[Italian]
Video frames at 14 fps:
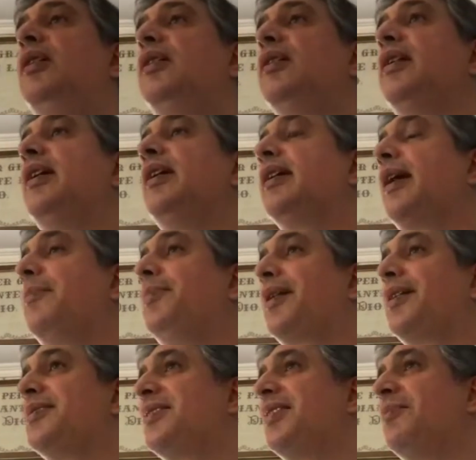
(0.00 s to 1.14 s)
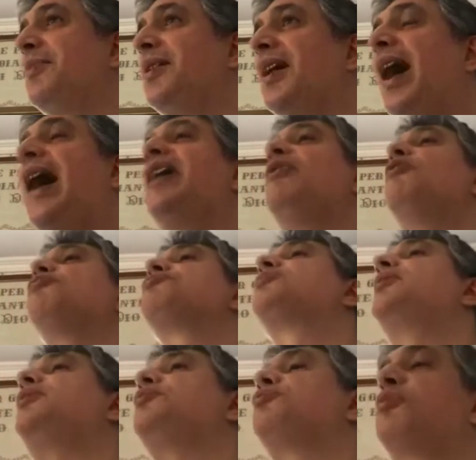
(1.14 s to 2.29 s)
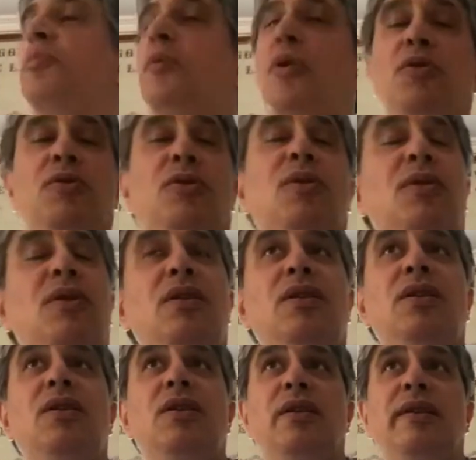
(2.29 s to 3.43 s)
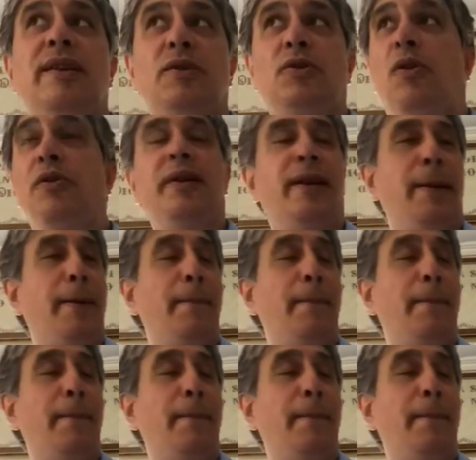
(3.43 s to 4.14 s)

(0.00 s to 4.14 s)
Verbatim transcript: irreprensibili. Allo stesso modo le donne.